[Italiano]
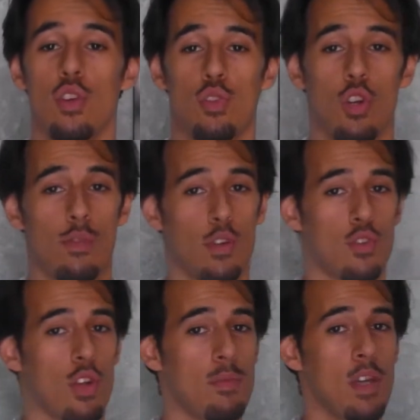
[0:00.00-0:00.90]
Io sono il
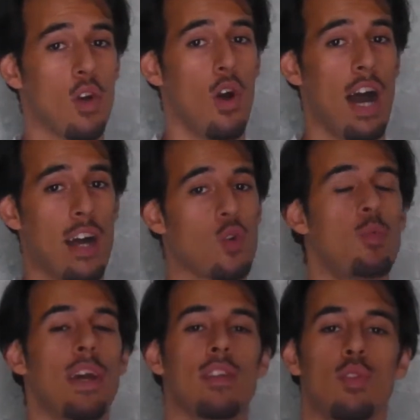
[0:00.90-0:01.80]
vostro amico
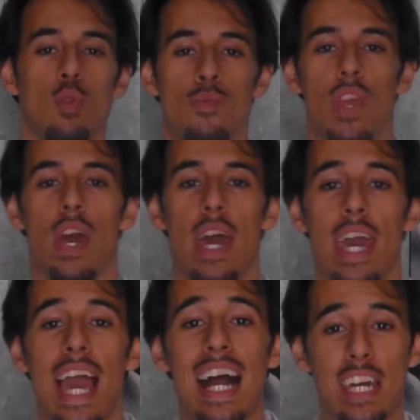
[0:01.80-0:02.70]
Akumetsu
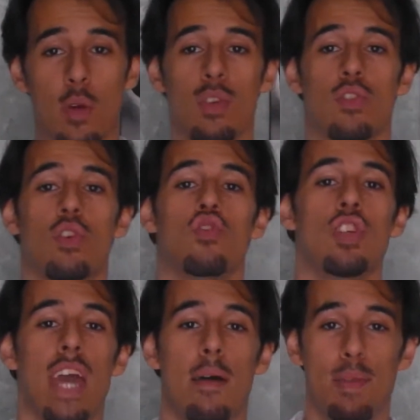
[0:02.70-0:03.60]
e anche
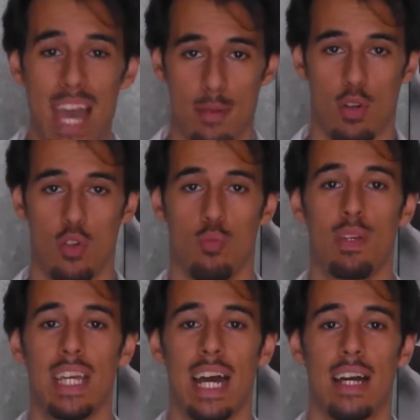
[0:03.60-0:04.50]
quest'oggi apriamo la
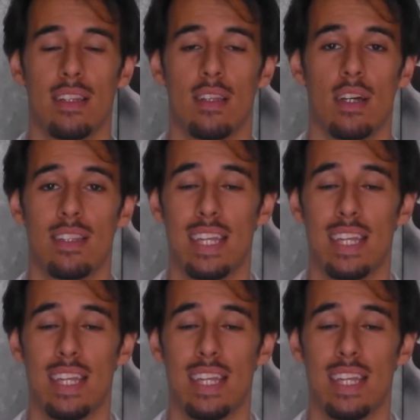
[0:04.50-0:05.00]
rubrica eh,